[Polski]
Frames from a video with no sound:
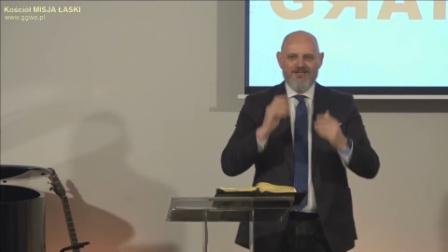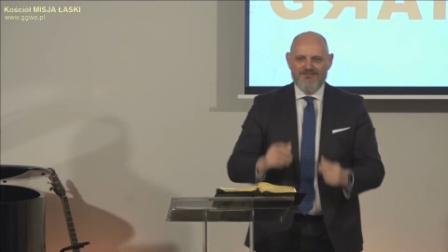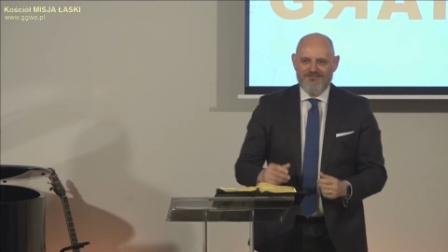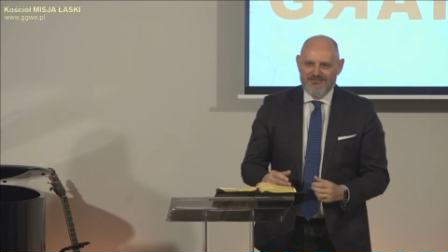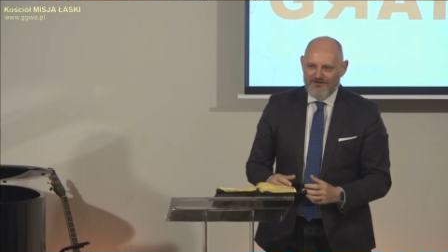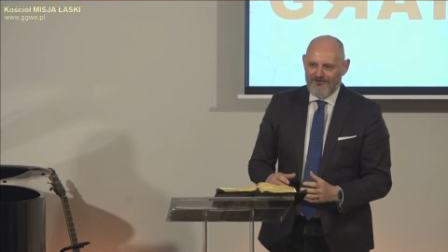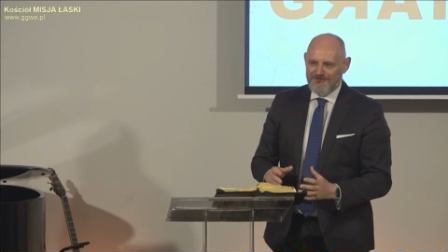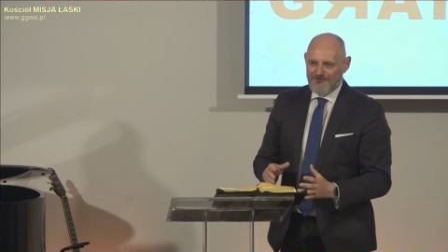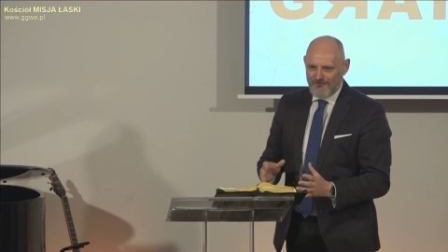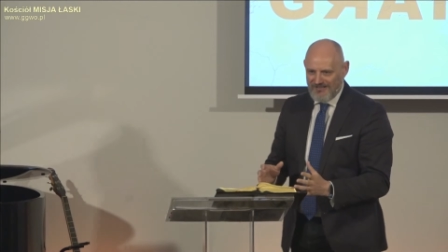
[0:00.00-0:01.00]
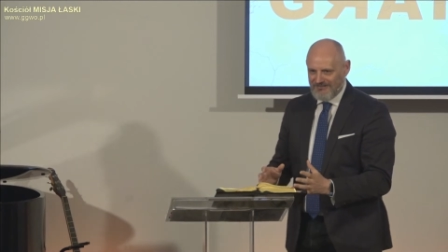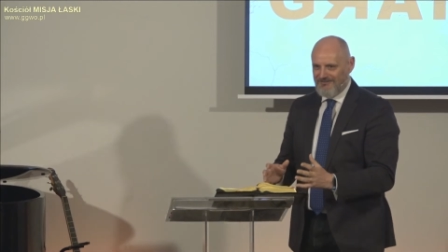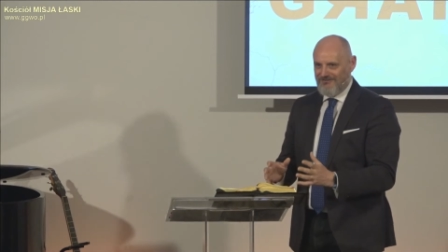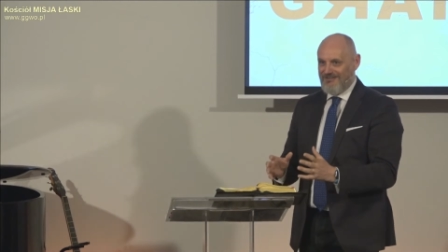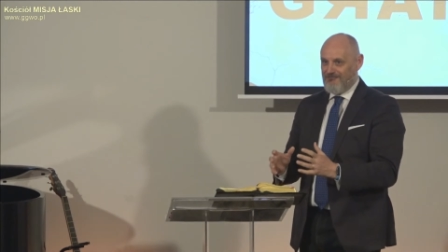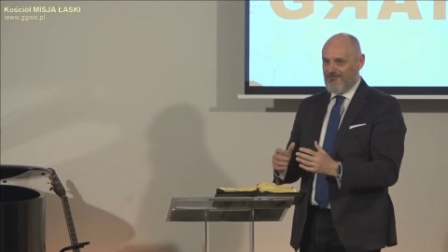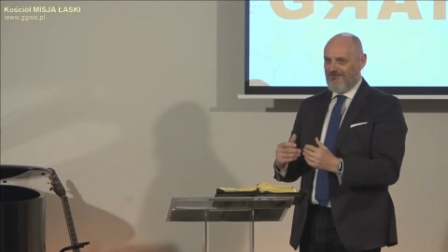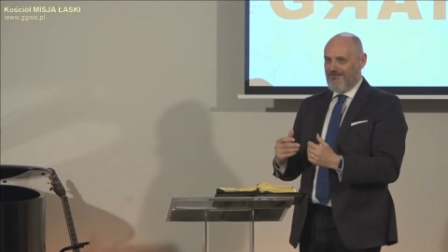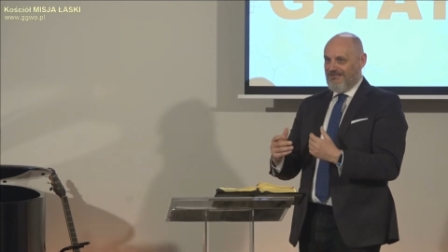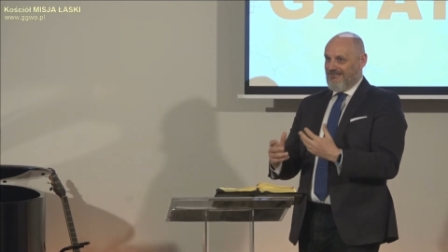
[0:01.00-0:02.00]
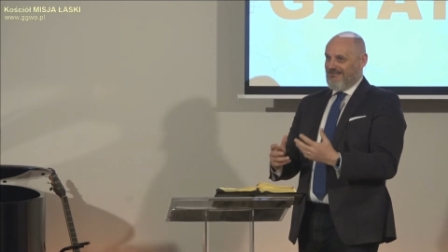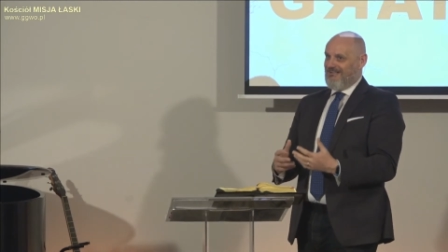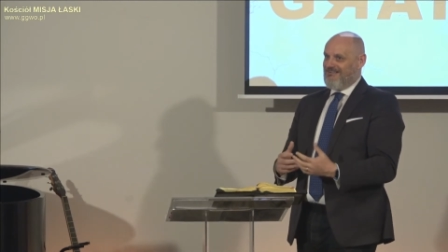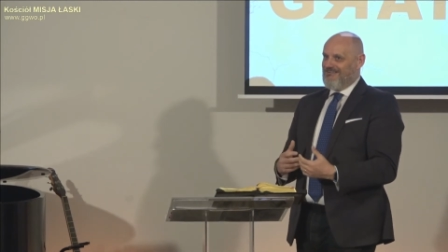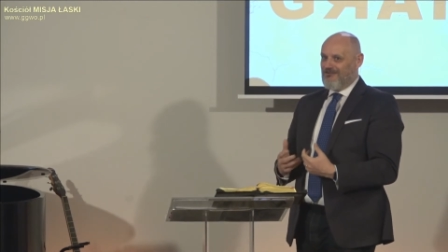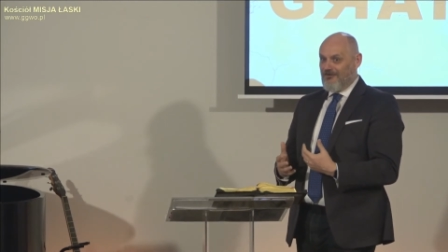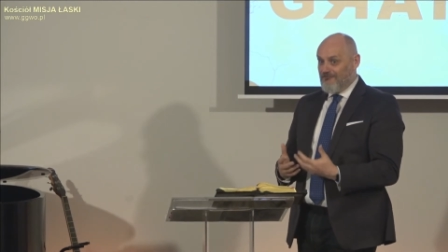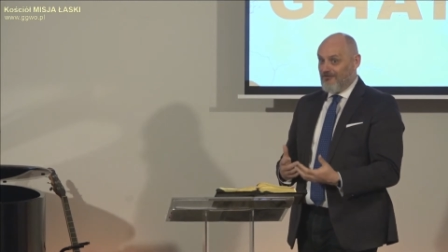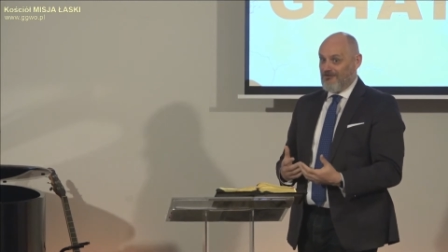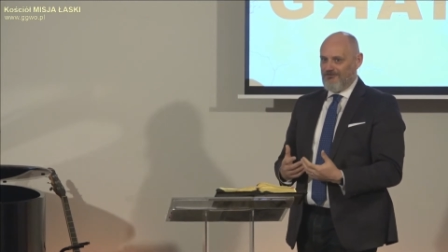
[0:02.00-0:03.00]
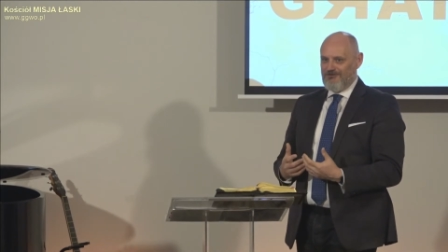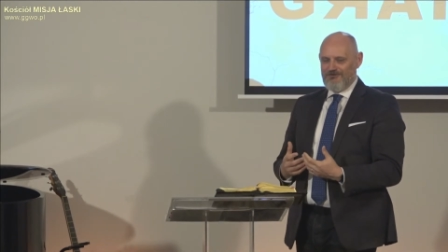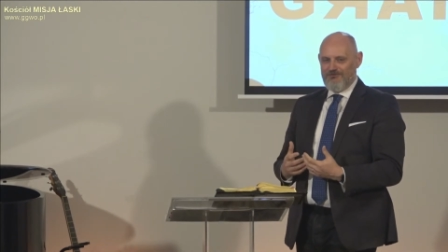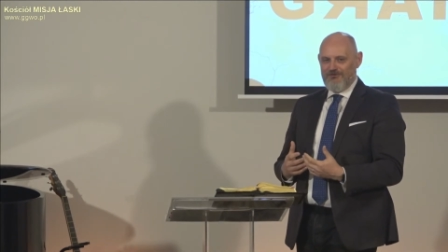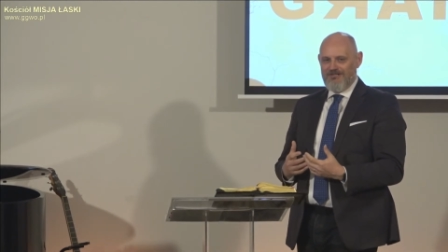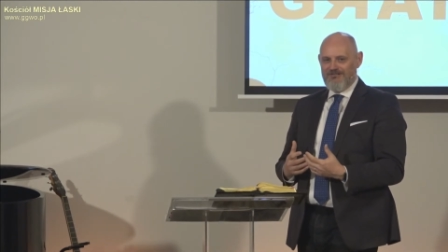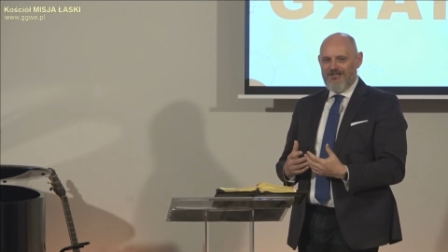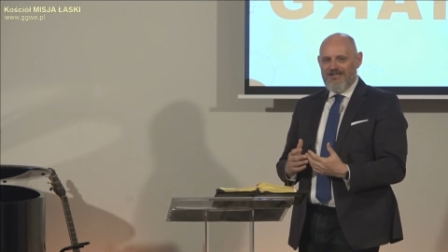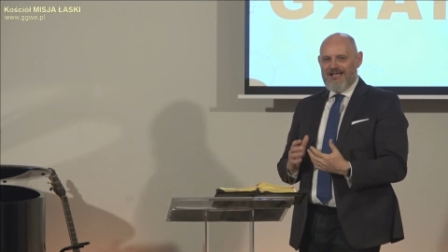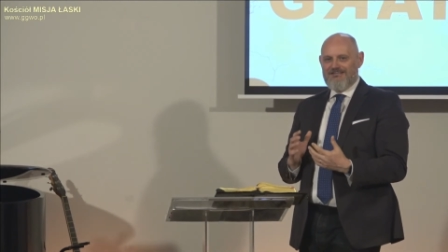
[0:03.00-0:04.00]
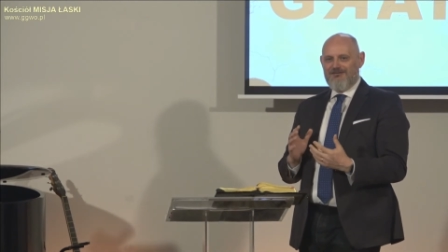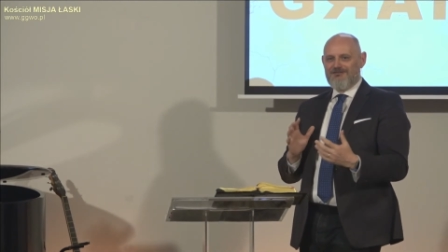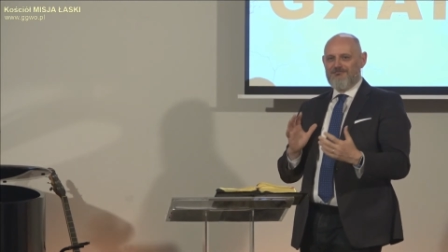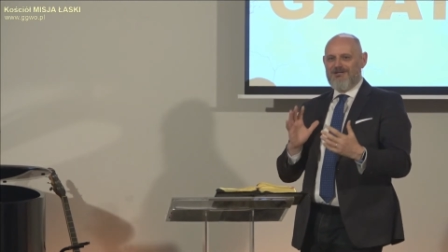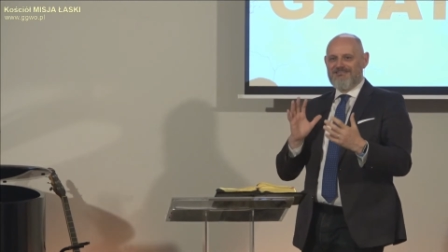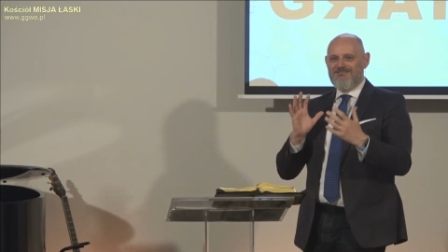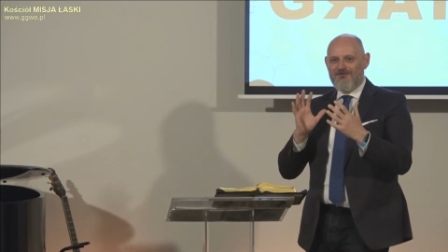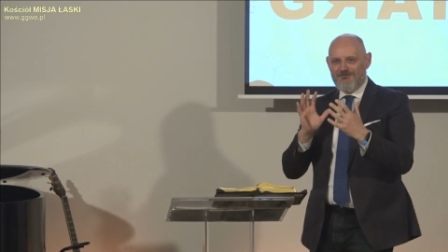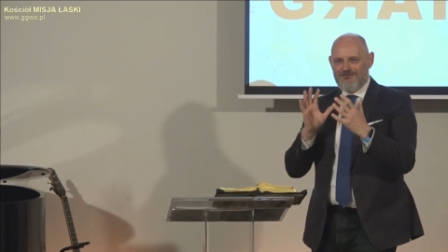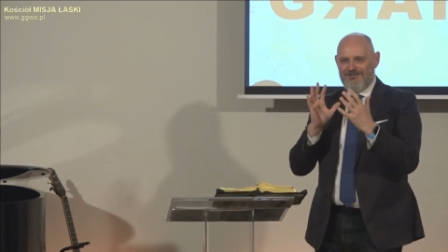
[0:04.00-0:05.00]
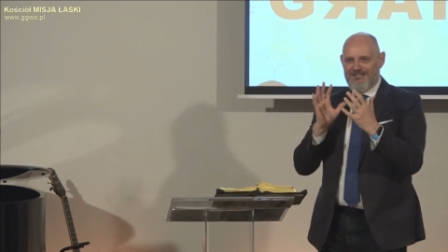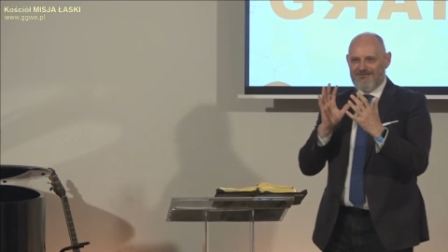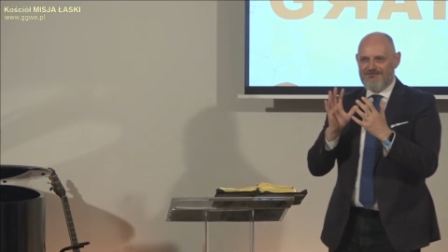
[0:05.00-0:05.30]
Ty się odsuwasz trochę, bo tak niekomfortowo się czujesz, a ta osoba znowu coraz